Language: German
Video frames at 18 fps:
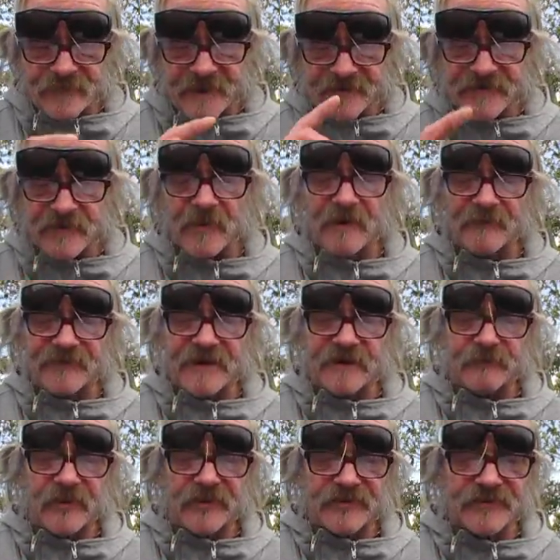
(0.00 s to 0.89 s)
das zu
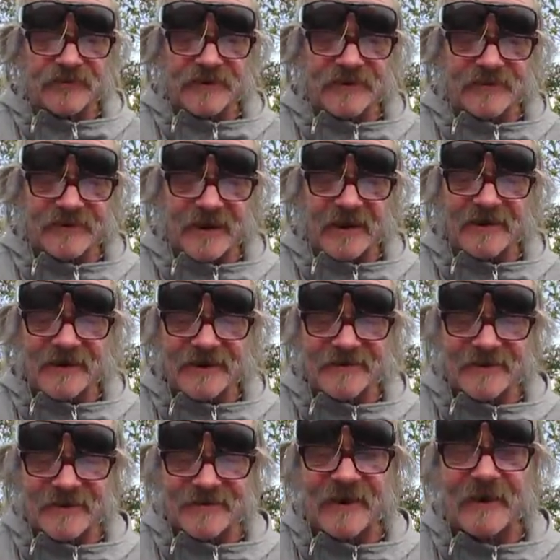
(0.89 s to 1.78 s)
erwähnen möchte ich der
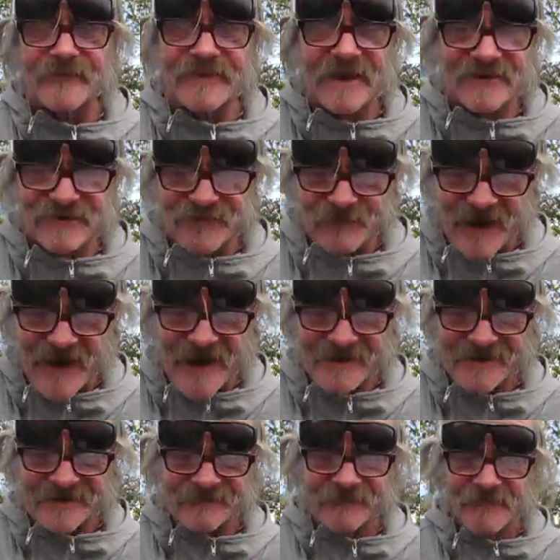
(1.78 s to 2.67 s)
Laserschaffner
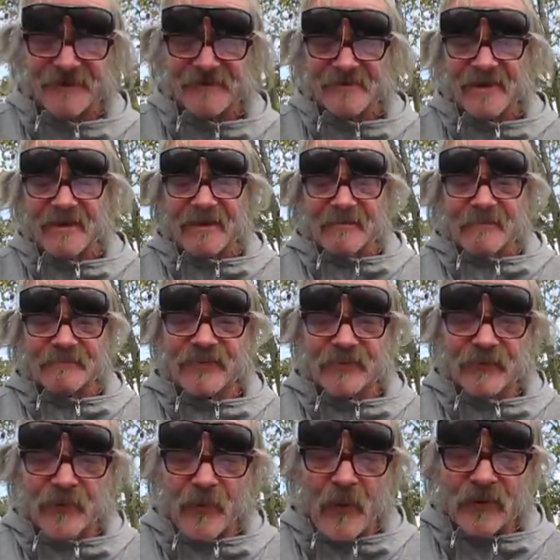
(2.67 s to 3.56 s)
sparen,
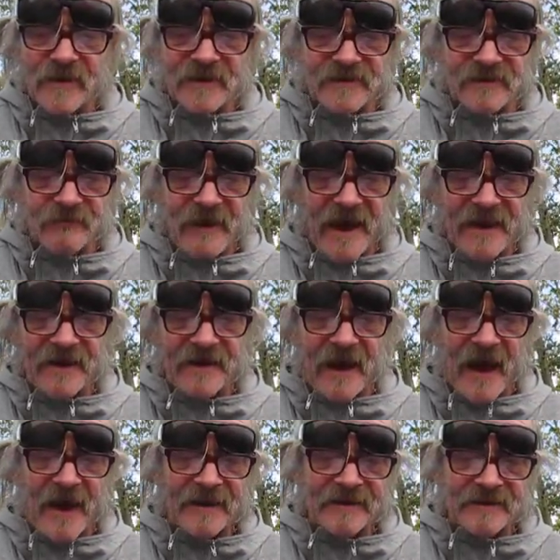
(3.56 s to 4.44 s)
bewog es
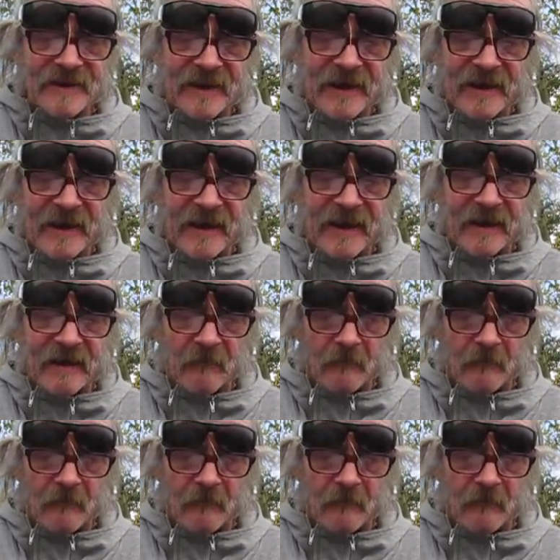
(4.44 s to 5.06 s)
meine Hand, äh,